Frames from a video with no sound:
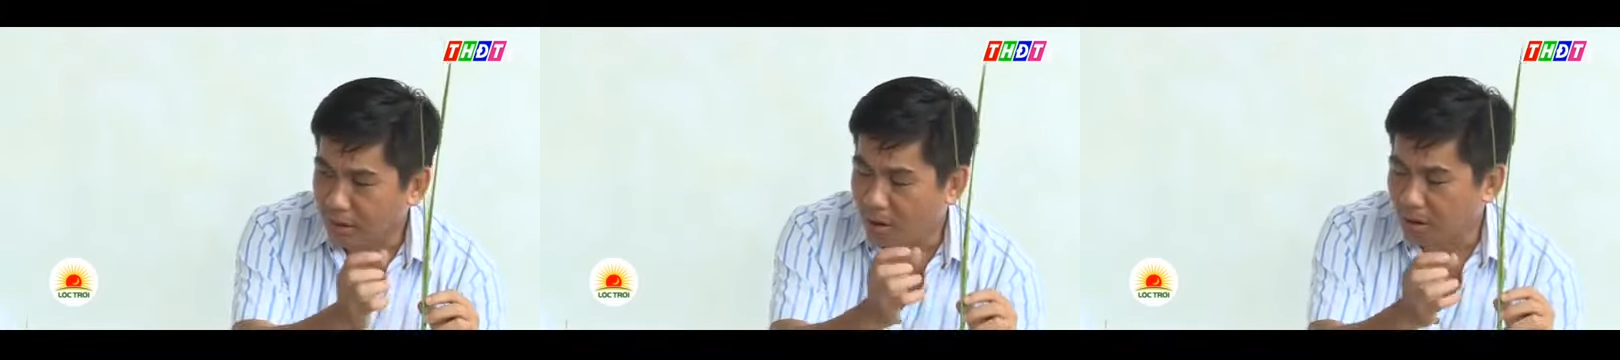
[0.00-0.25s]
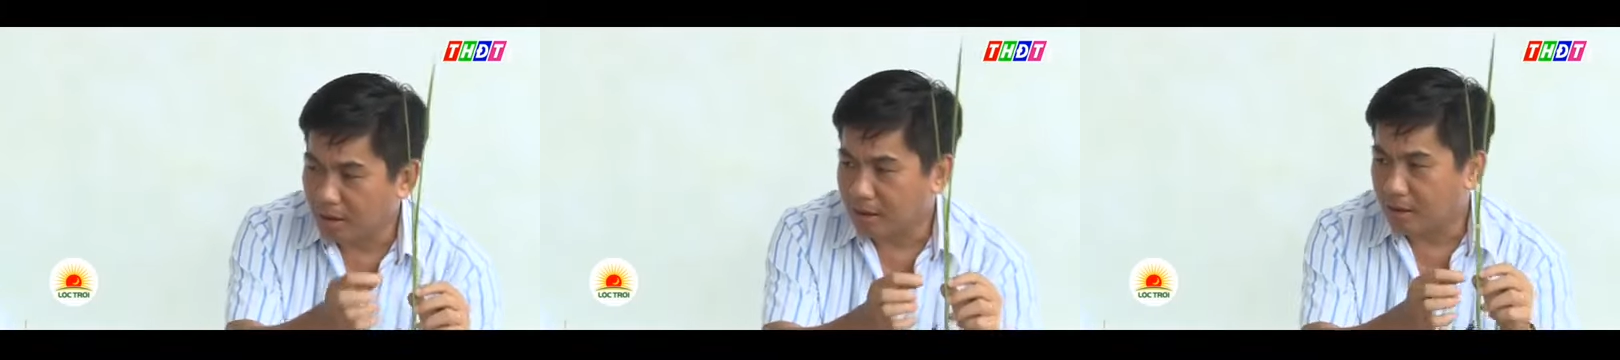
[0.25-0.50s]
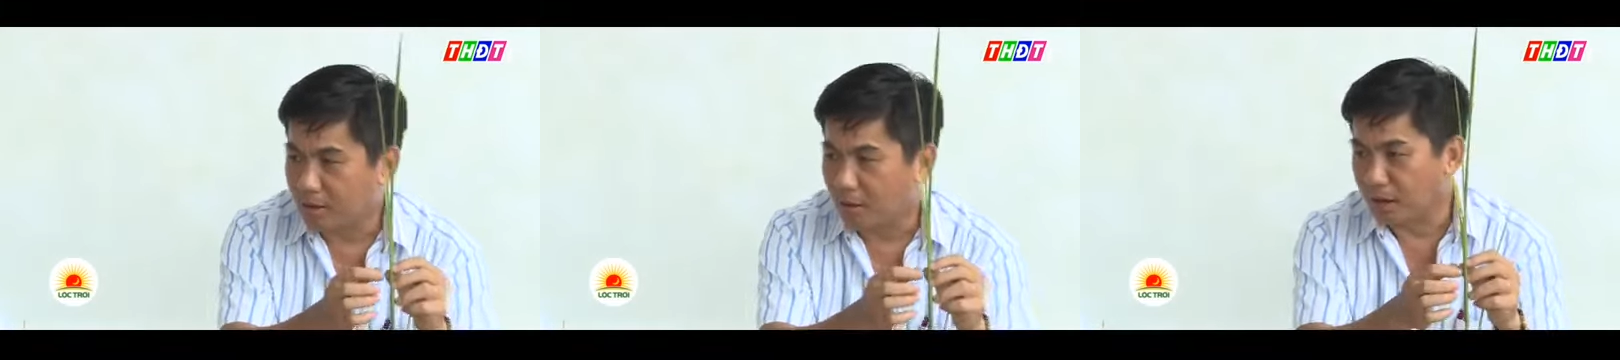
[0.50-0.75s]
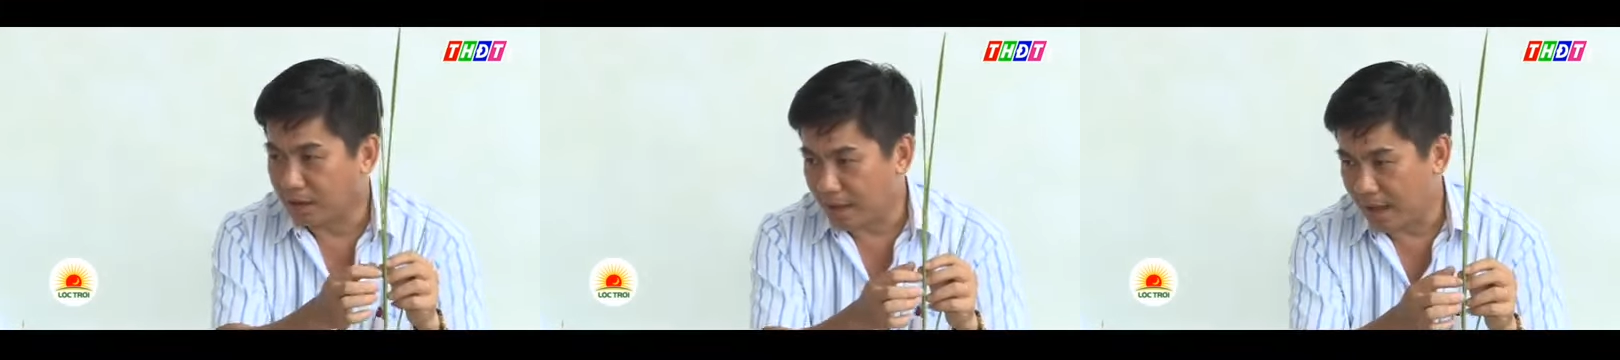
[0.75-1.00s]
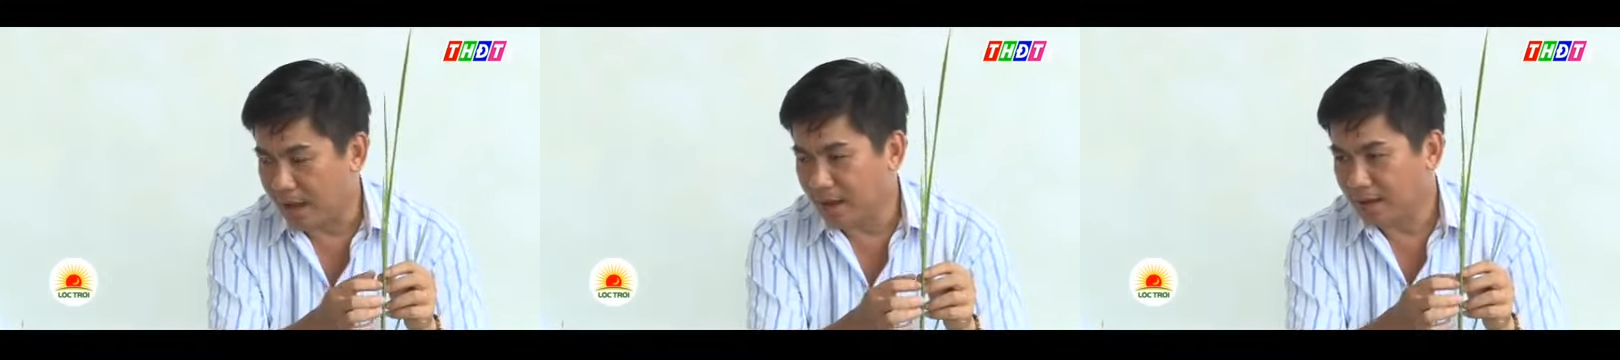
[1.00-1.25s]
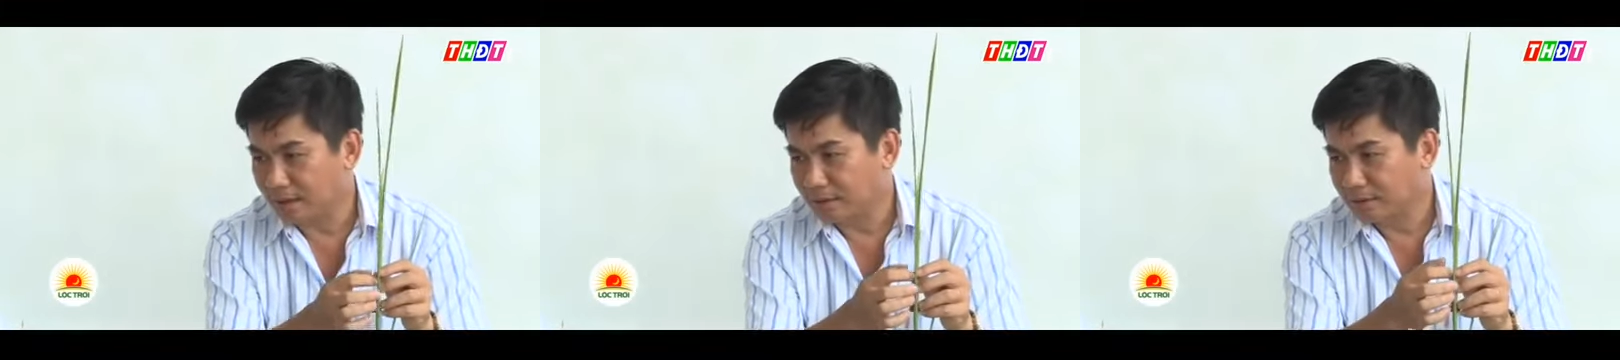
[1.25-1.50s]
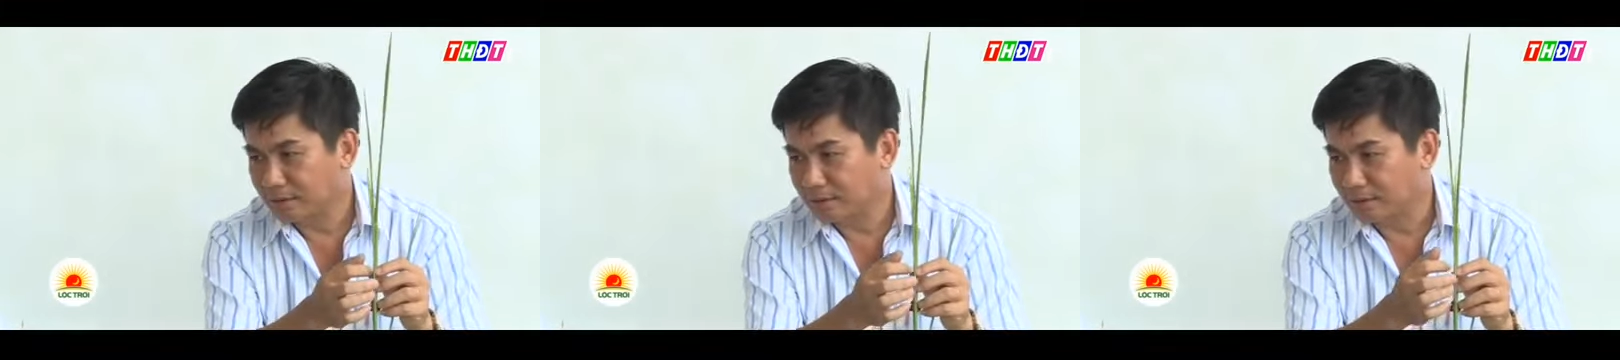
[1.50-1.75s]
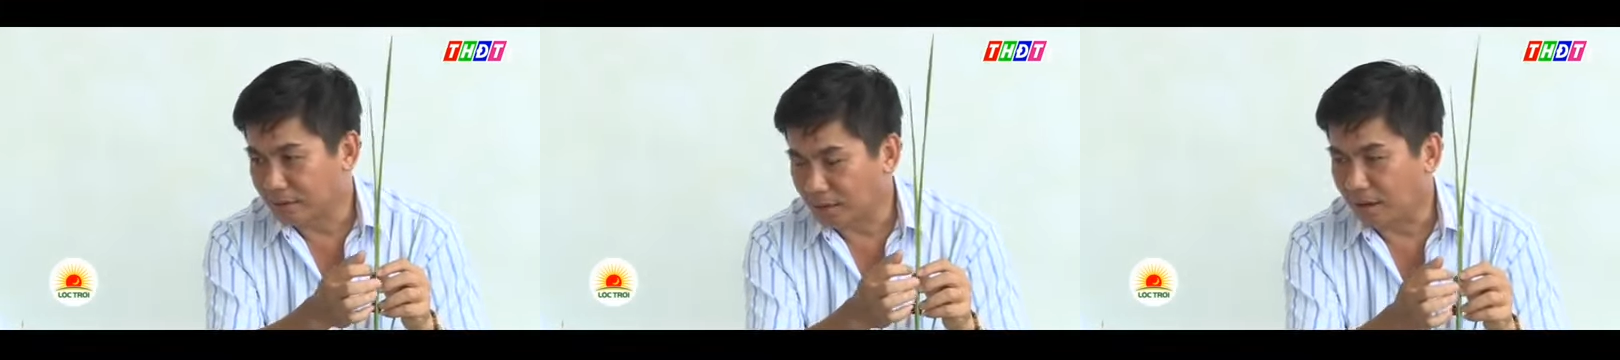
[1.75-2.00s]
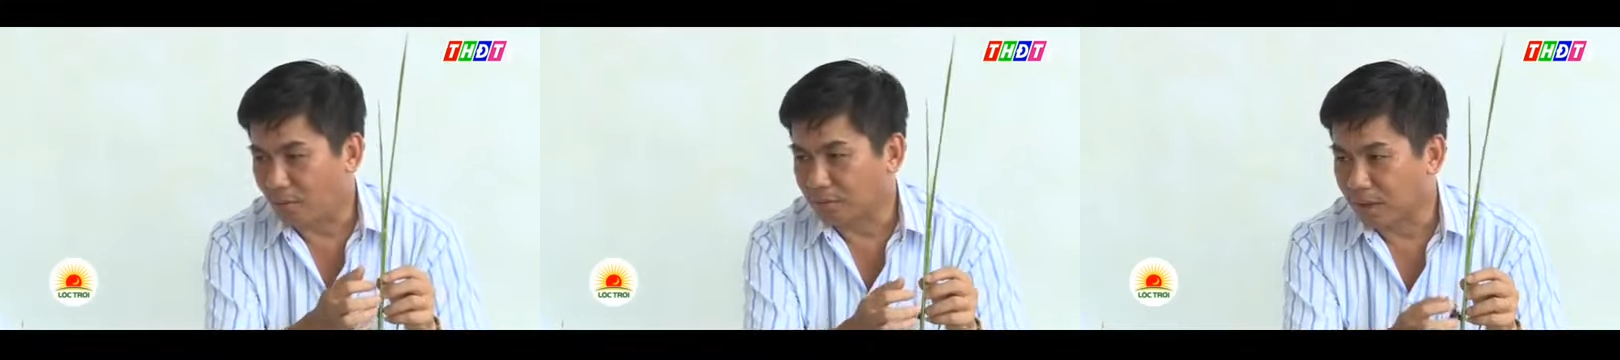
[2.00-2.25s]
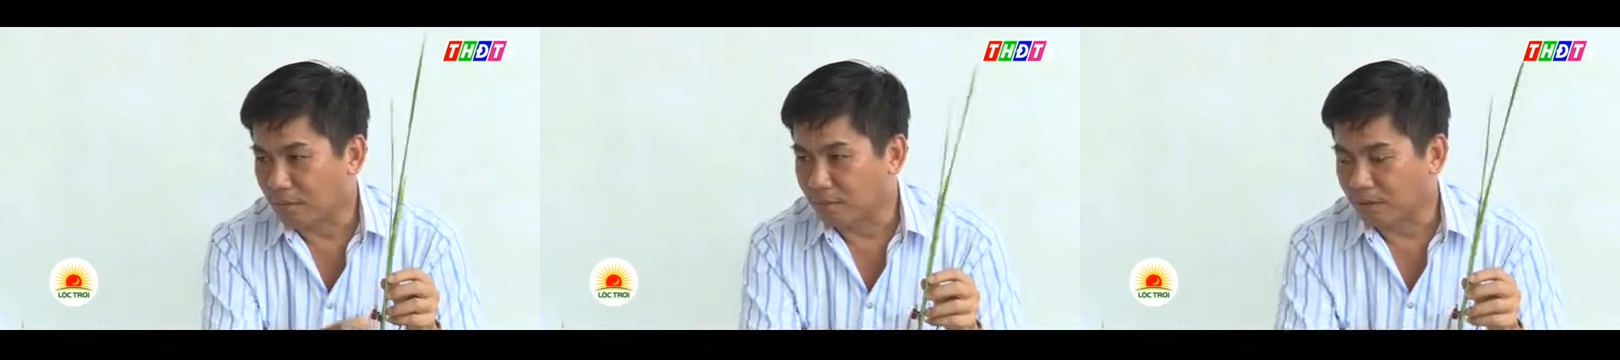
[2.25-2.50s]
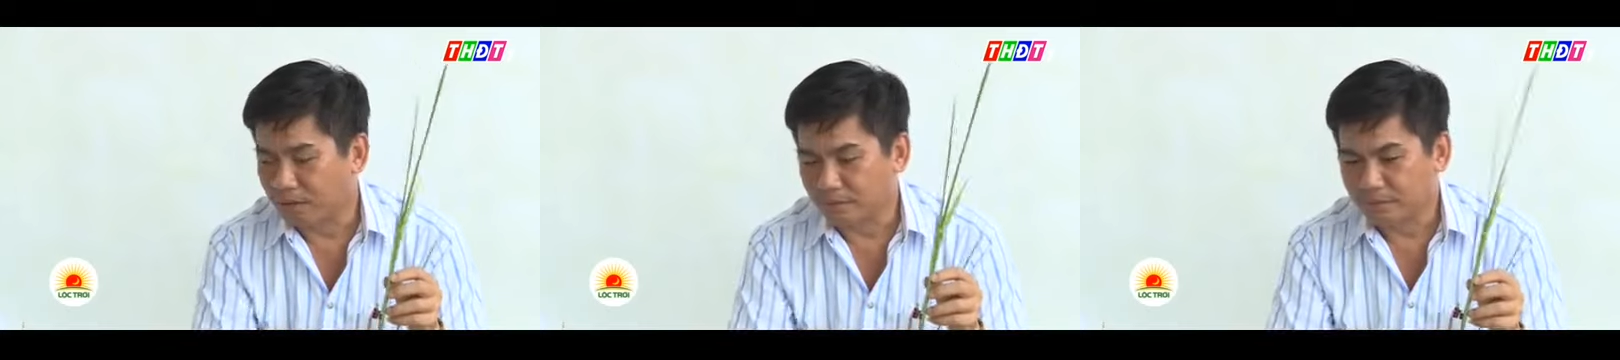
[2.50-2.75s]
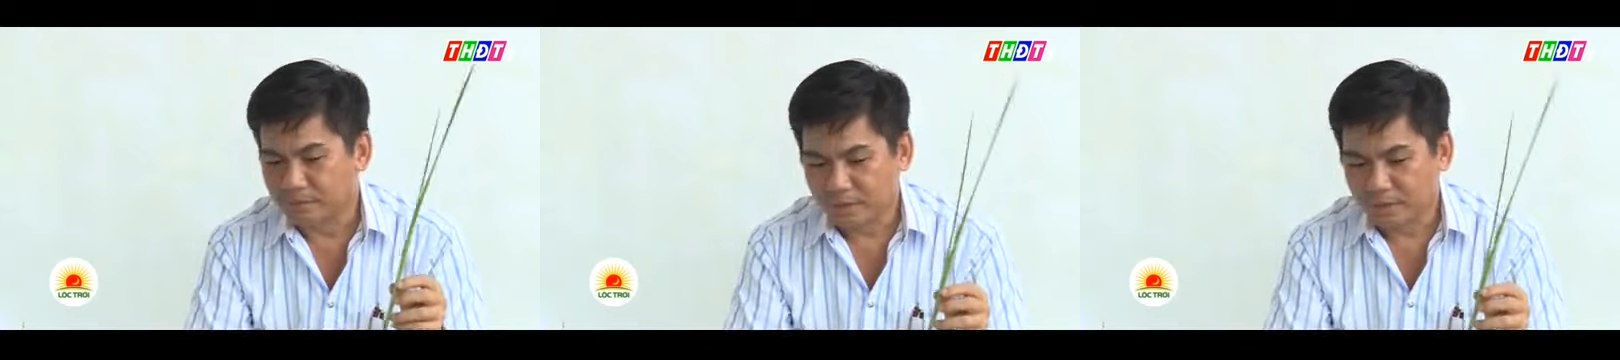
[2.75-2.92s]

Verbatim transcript: có cái con nhện vé nó tấn công thêm nữa